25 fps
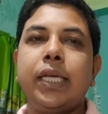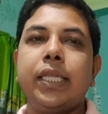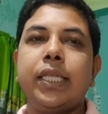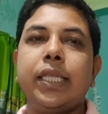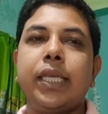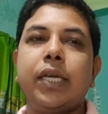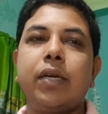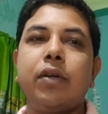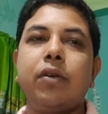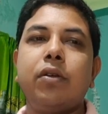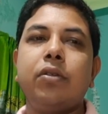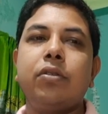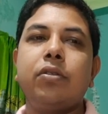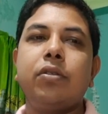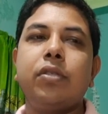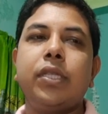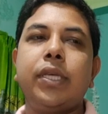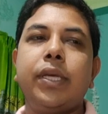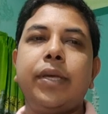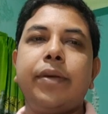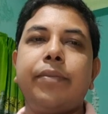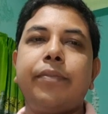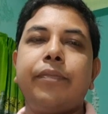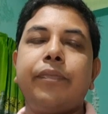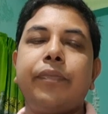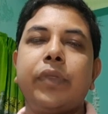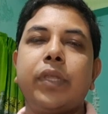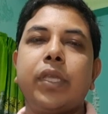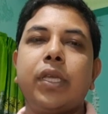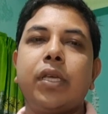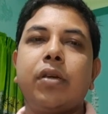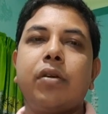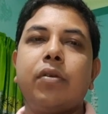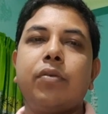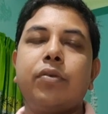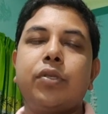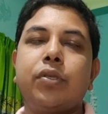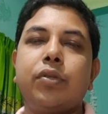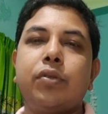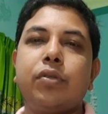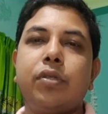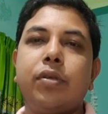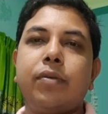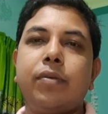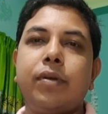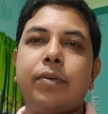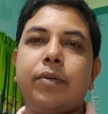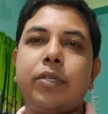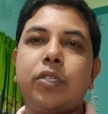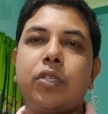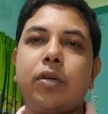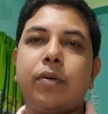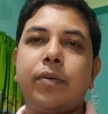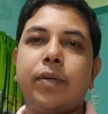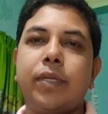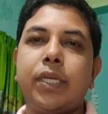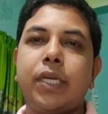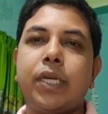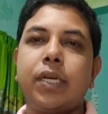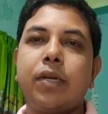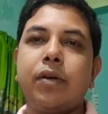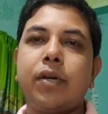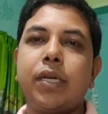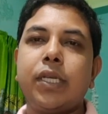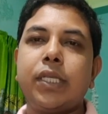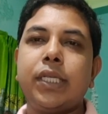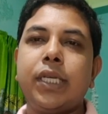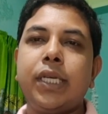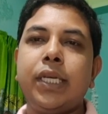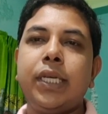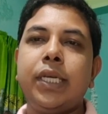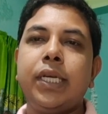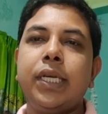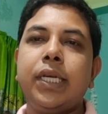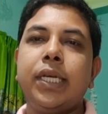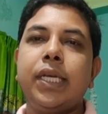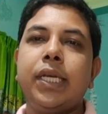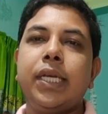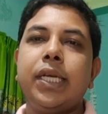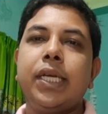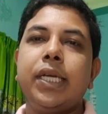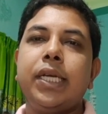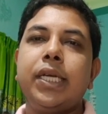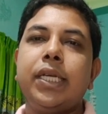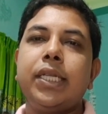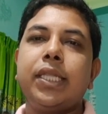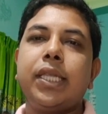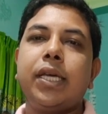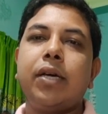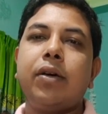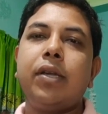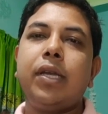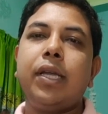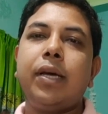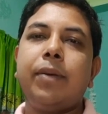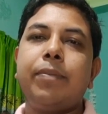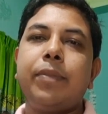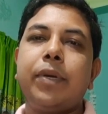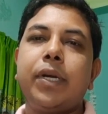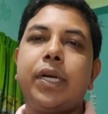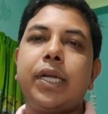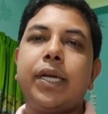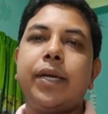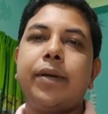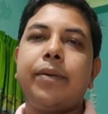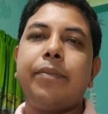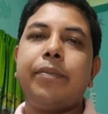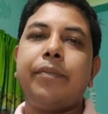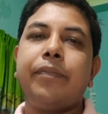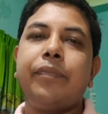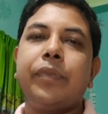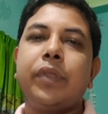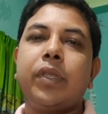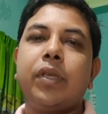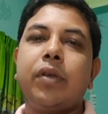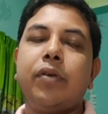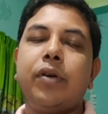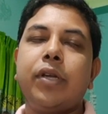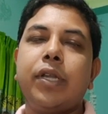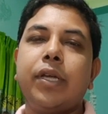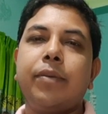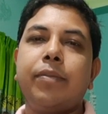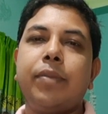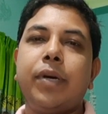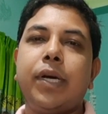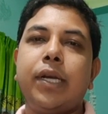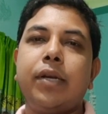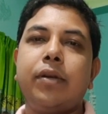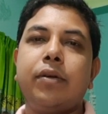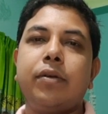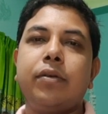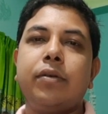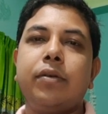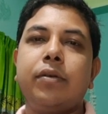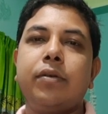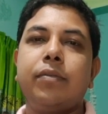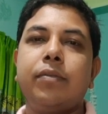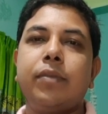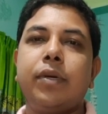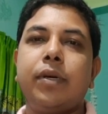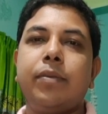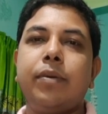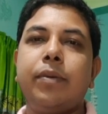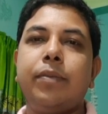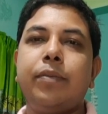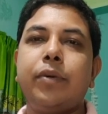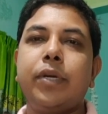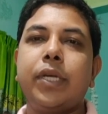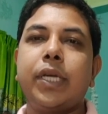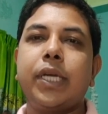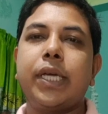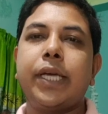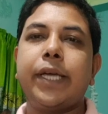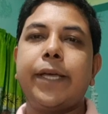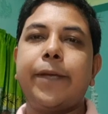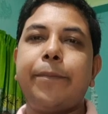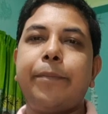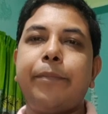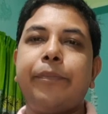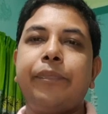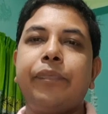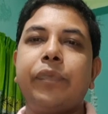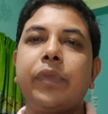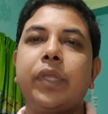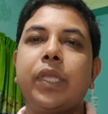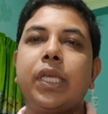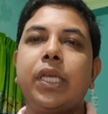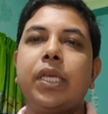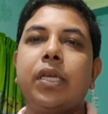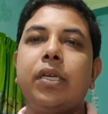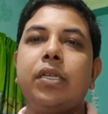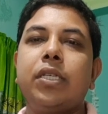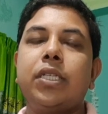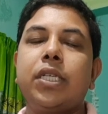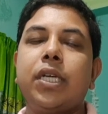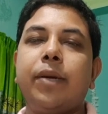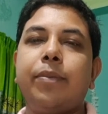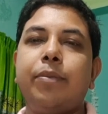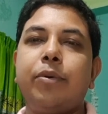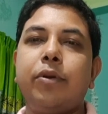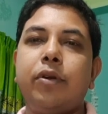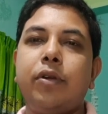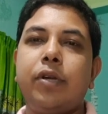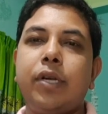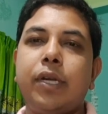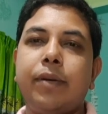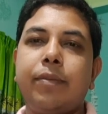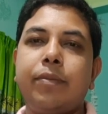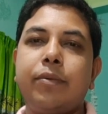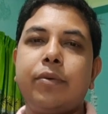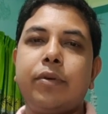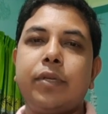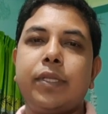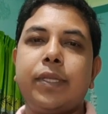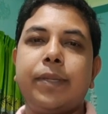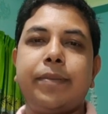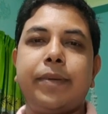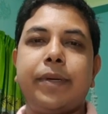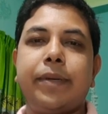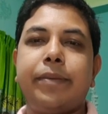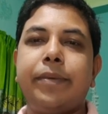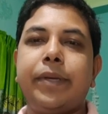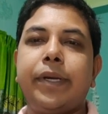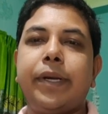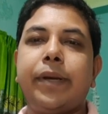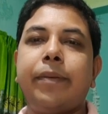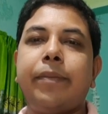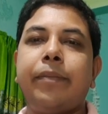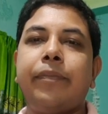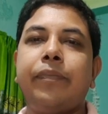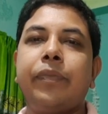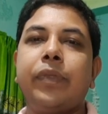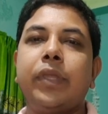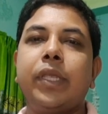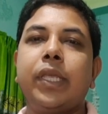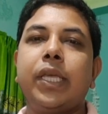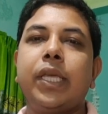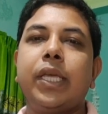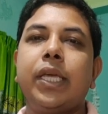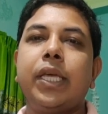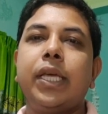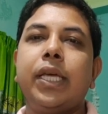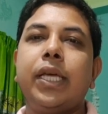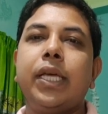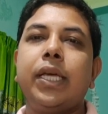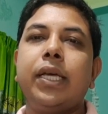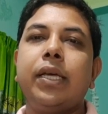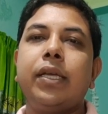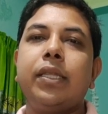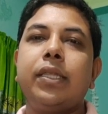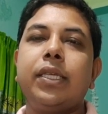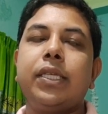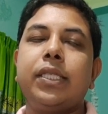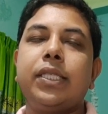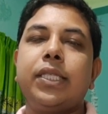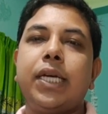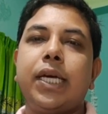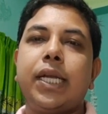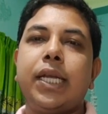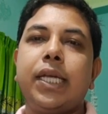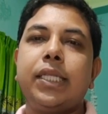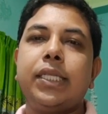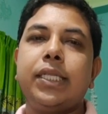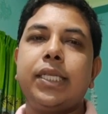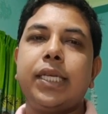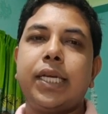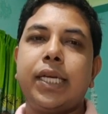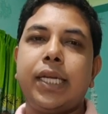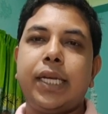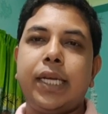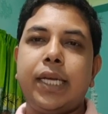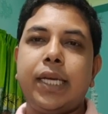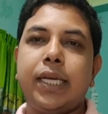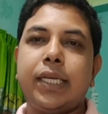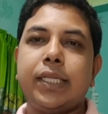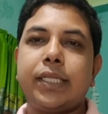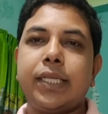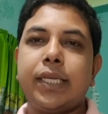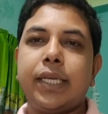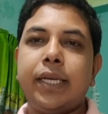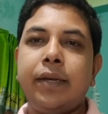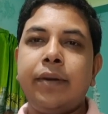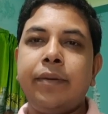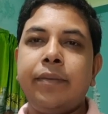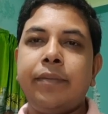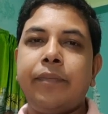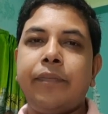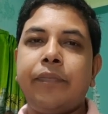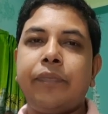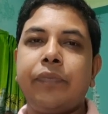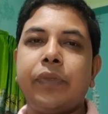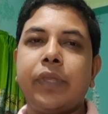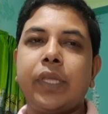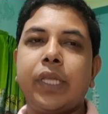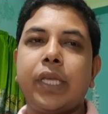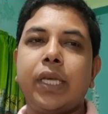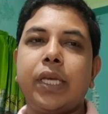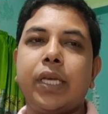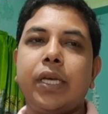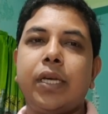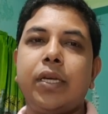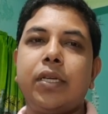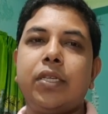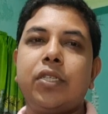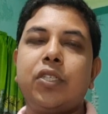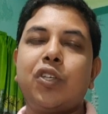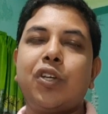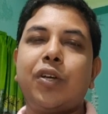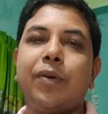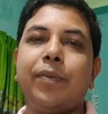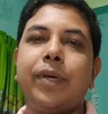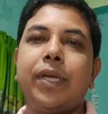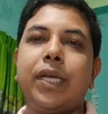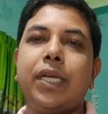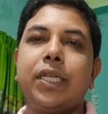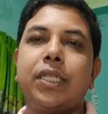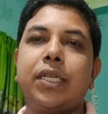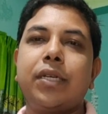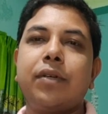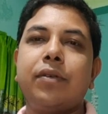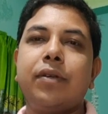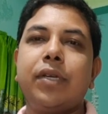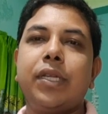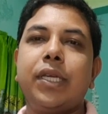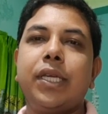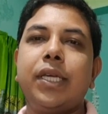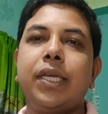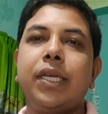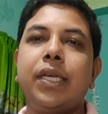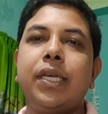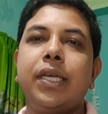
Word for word: তো এগুলো যদি খুব সুন্দরভাবে সমাধান করা যায় তাহলে আপনারা অনেক ভালোভাবে পরীক্ষায় সাফল্য লাভ করতে পারবেন তো যারা যেখানে আছেন সবাই আশা করি